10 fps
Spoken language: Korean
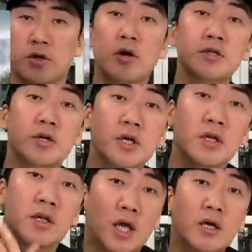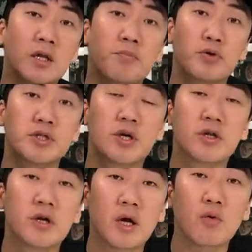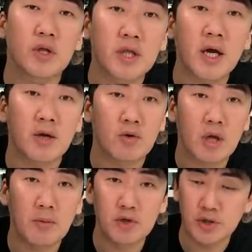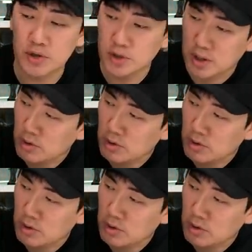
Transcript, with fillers: 전형적인 테크닉 포지션을 하고 있다 이렇게 볼 수